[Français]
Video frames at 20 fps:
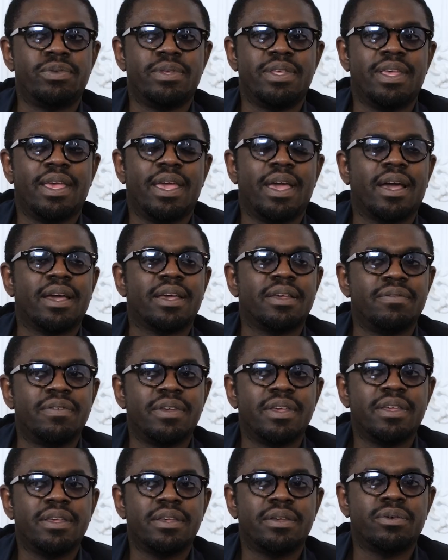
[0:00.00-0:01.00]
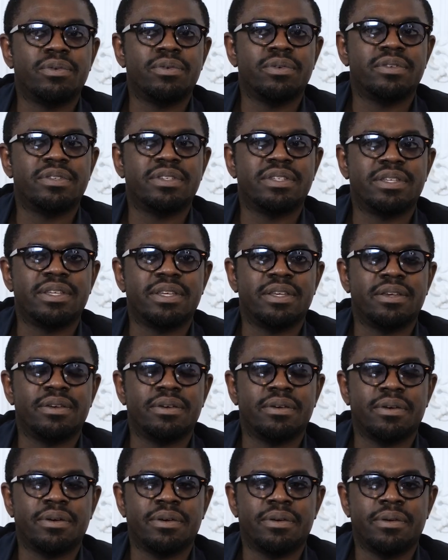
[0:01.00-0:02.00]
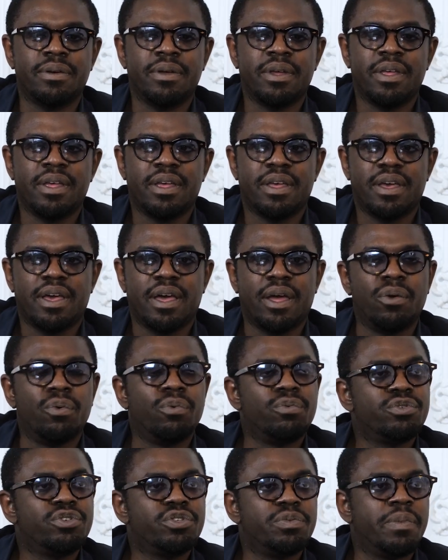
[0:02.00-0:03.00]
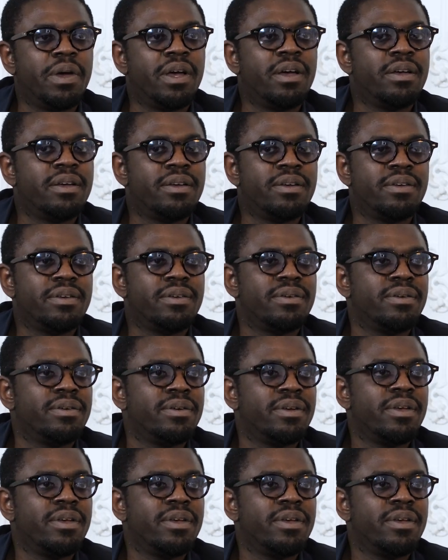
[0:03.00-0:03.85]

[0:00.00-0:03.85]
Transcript: y es arrivé et que c'est euh, un long chemin,